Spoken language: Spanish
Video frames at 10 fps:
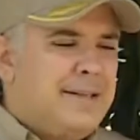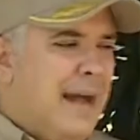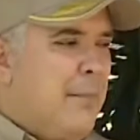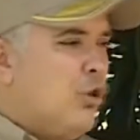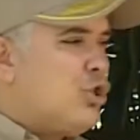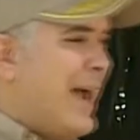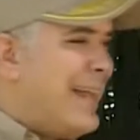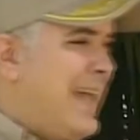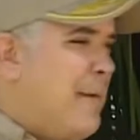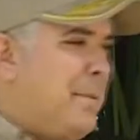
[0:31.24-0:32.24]
estamos
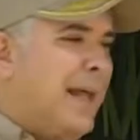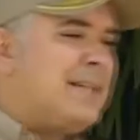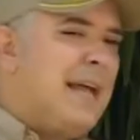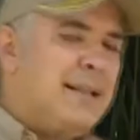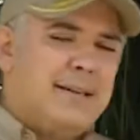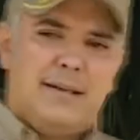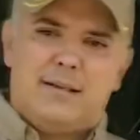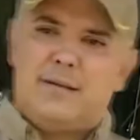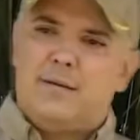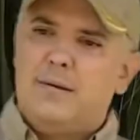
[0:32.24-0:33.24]
aquí
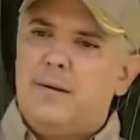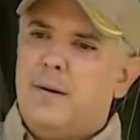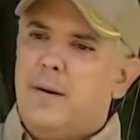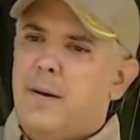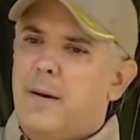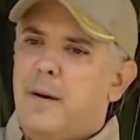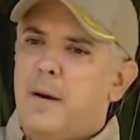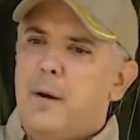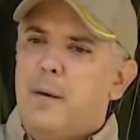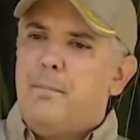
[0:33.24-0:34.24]
presentes
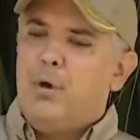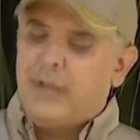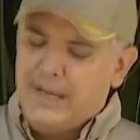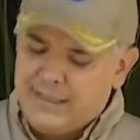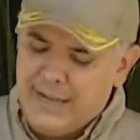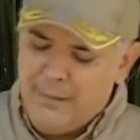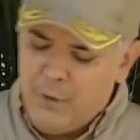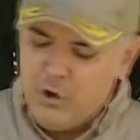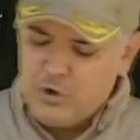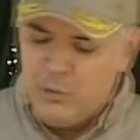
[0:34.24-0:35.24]
porque
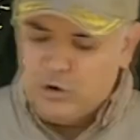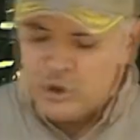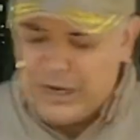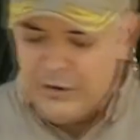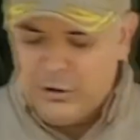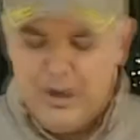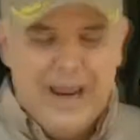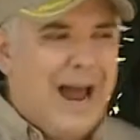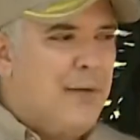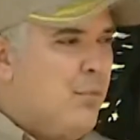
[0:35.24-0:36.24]
estamos
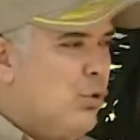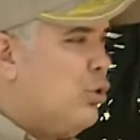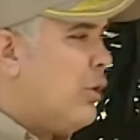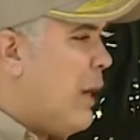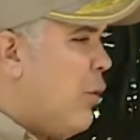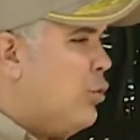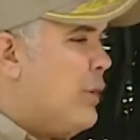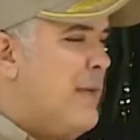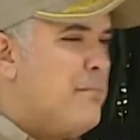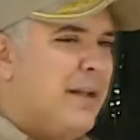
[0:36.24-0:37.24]
mostrándole al mundo que con
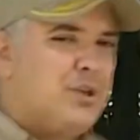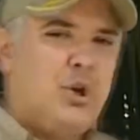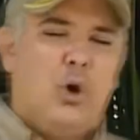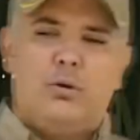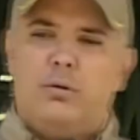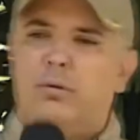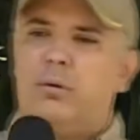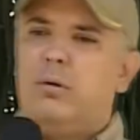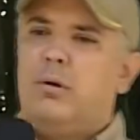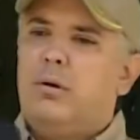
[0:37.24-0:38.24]
una inversión
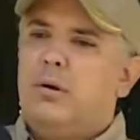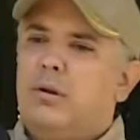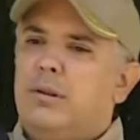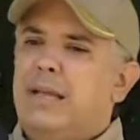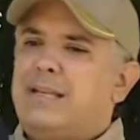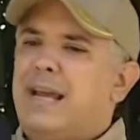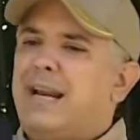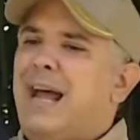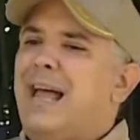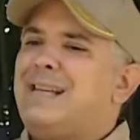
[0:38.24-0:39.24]
de
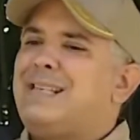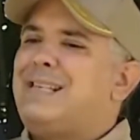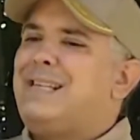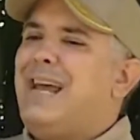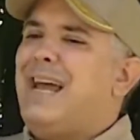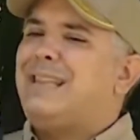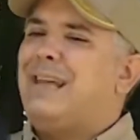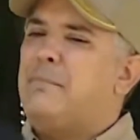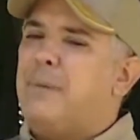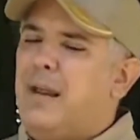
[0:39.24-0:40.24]
cerca de
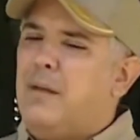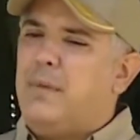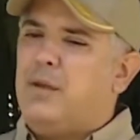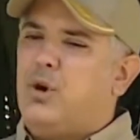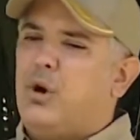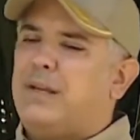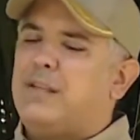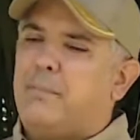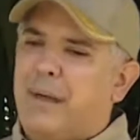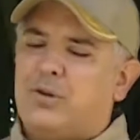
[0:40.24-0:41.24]
7 mil
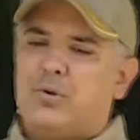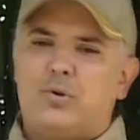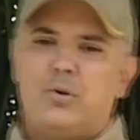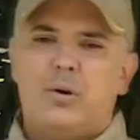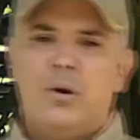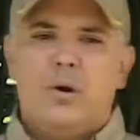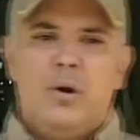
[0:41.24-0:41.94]
millones de pesos,